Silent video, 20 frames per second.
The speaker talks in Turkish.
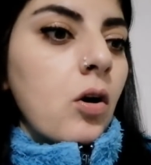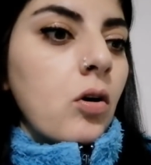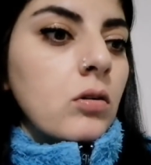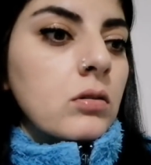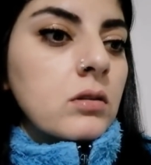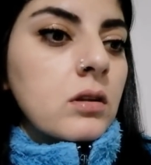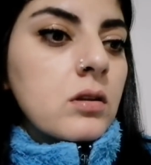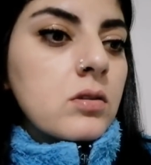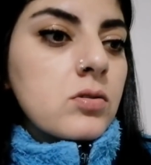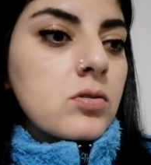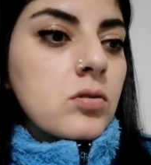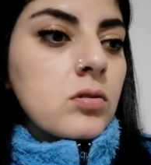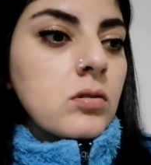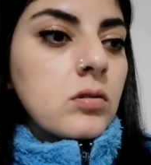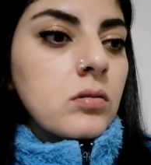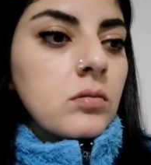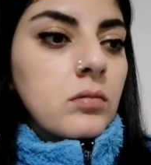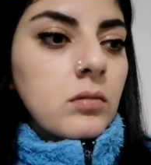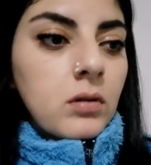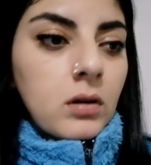Ondan
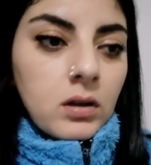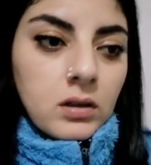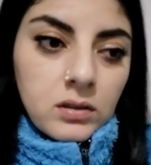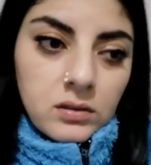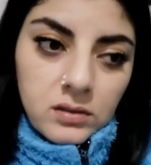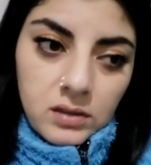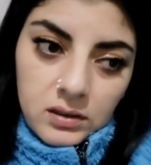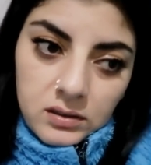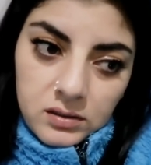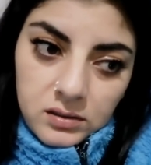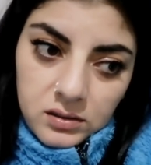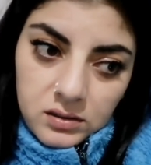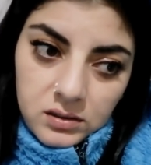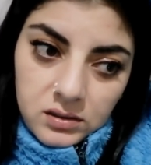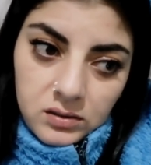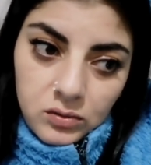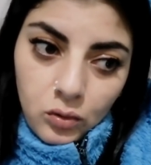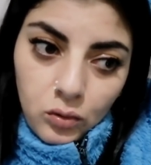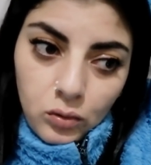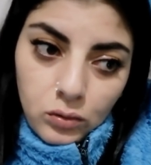sonra hani
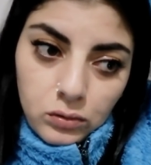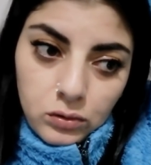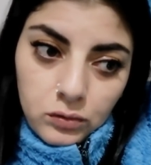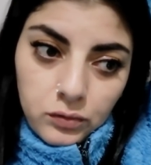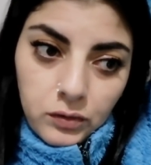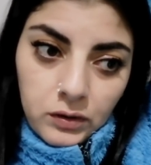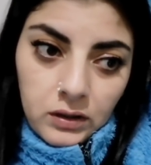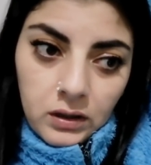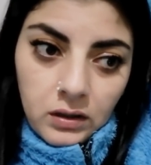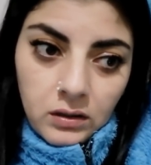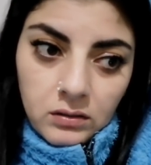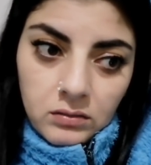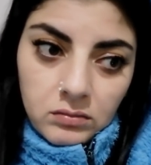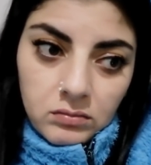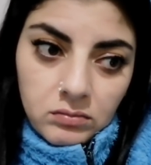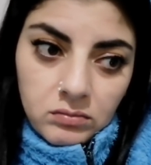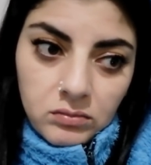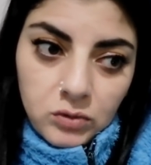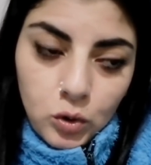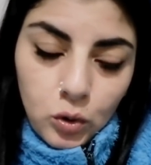tedirgin oldu falan
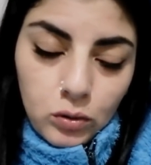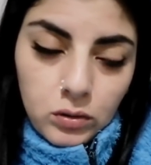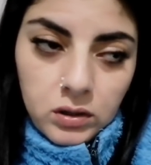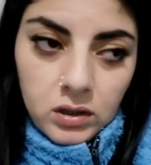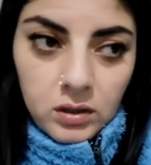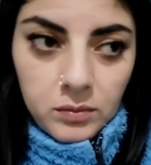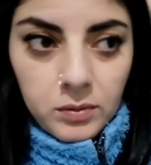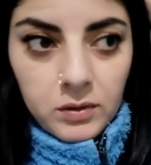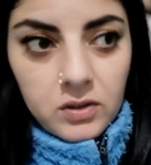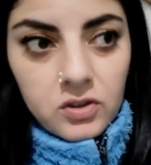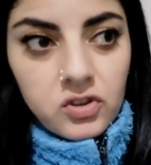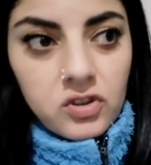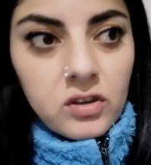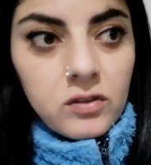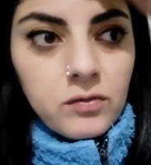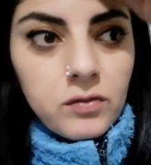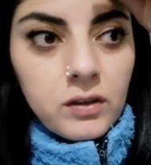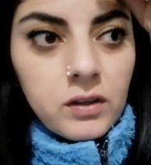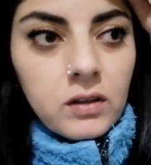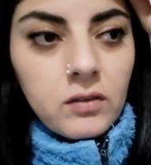yollara
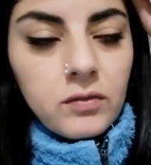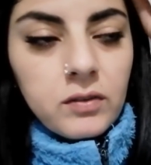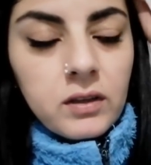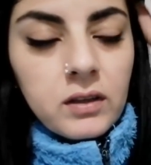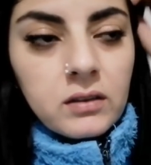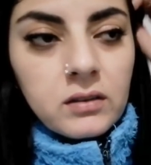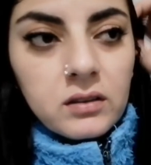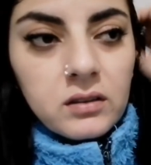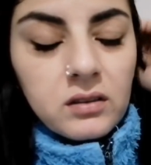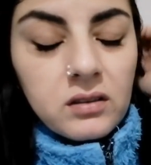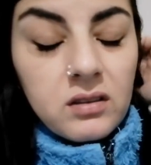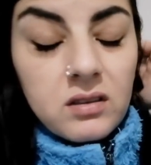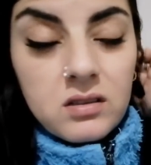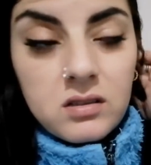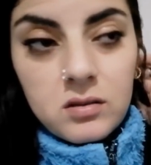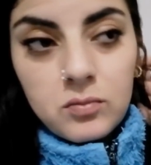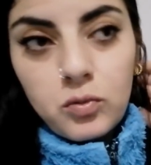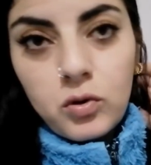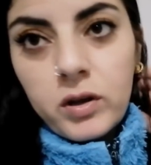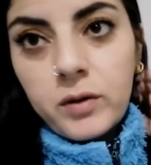bakacağım falan filan dedi.
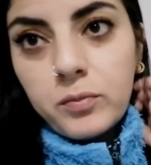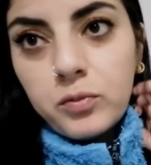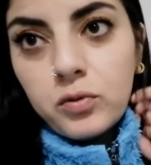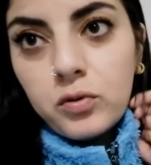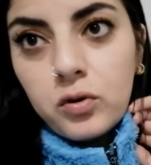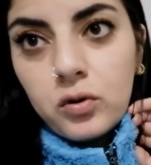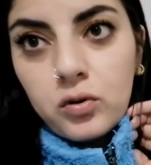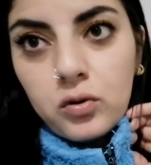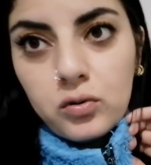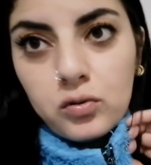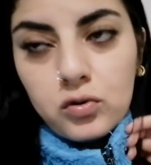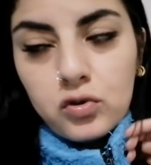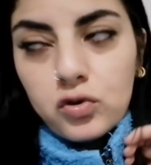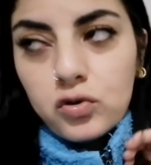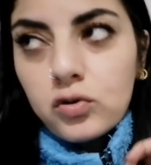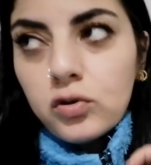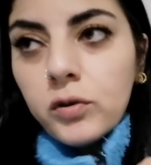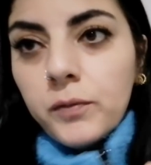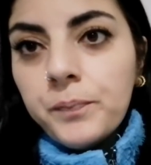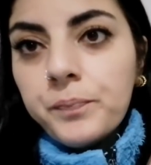Neyse bu Ebru ile
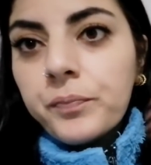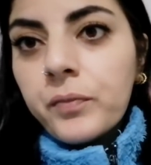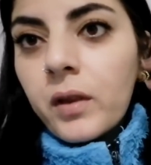konuştum.